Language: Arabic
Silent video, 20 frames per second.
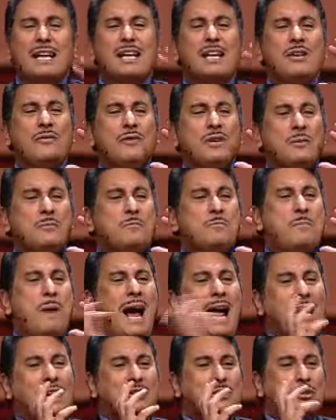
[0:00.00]
زي
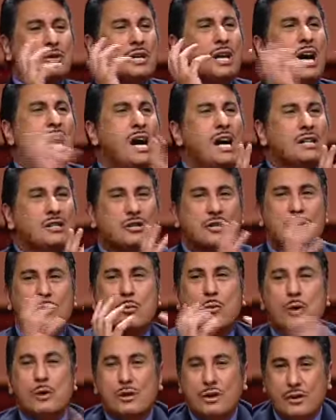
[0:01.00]
العطاء
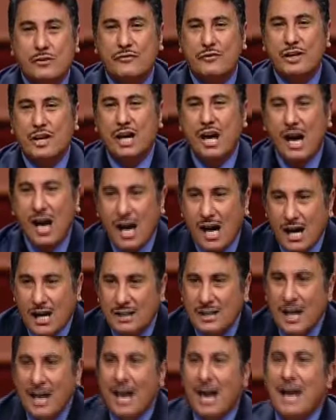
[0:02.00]
لله لعمل
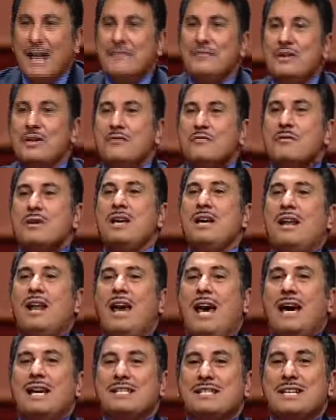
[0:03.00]
الله
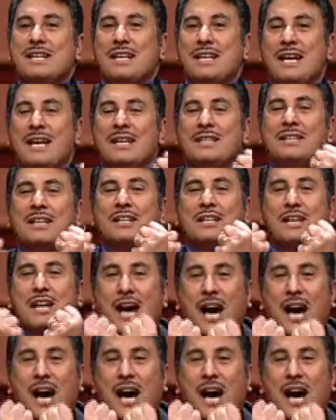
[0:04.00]
وبعدين انك